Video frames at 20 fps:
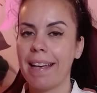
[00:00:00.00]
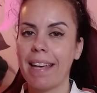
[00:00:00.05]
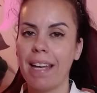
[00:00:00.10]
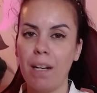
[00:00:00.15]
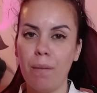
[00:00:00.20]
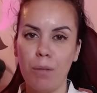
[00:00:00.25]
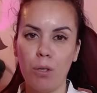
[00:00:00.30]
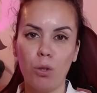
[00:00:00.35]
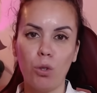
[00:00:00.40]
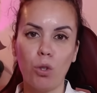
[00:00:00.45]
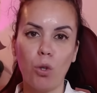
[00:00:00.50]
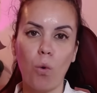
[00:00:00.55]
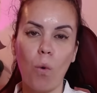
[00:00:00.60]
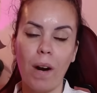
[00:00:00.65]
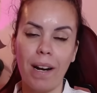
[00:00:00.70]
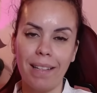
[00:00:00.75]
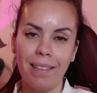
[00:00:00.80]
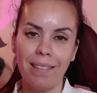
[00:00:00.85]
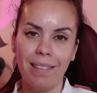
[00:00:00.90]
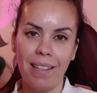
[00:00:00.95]
que en el minuto
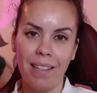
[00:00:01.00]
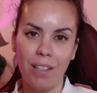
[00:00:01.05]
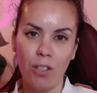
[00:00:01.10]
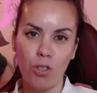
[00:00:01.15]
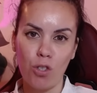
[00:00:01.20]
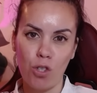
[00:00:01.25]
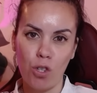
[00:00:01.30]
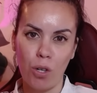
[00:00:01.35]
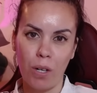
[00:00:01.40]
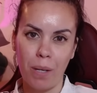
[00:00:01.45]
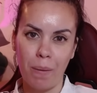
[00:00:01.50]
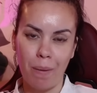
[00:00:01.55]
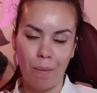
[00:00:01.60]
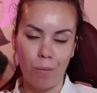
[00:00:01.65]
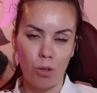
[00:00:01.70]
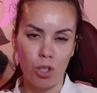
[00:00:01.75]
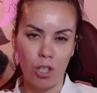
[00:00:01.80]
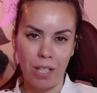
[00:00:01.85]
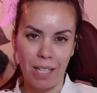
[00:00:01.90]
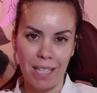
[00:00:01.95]
48
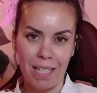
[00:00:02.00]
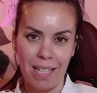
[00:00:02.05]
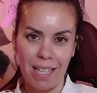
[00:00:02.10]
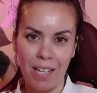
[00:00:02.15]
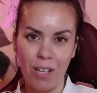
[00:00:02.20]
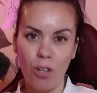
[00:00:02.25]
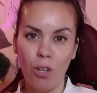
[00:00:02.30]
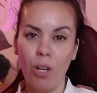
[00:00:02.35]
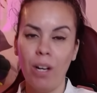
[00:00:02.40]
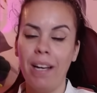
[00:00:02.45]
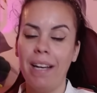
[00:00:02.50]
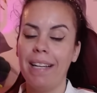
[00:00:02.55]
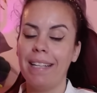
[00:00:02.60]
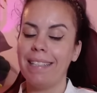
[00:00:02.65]
íbamos 3-0.